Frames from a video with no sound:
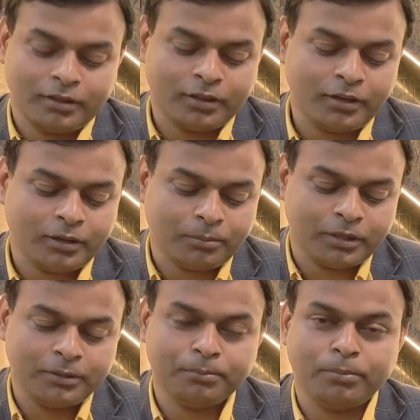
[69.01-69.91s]
यानी
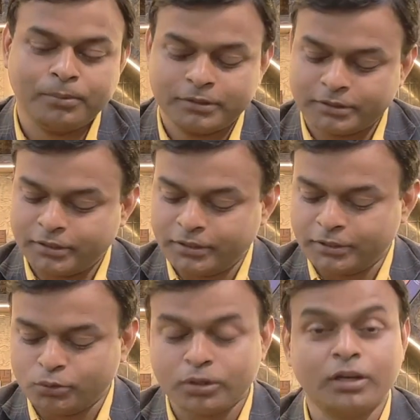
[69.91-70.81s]
हमारी स्किन का
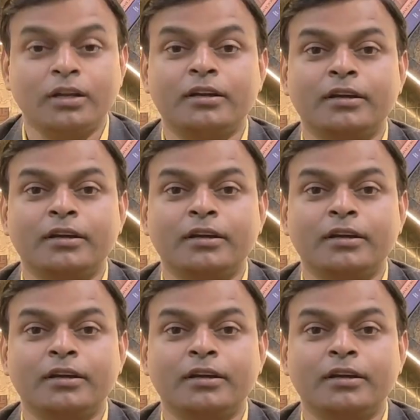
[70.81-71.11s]
जो कलर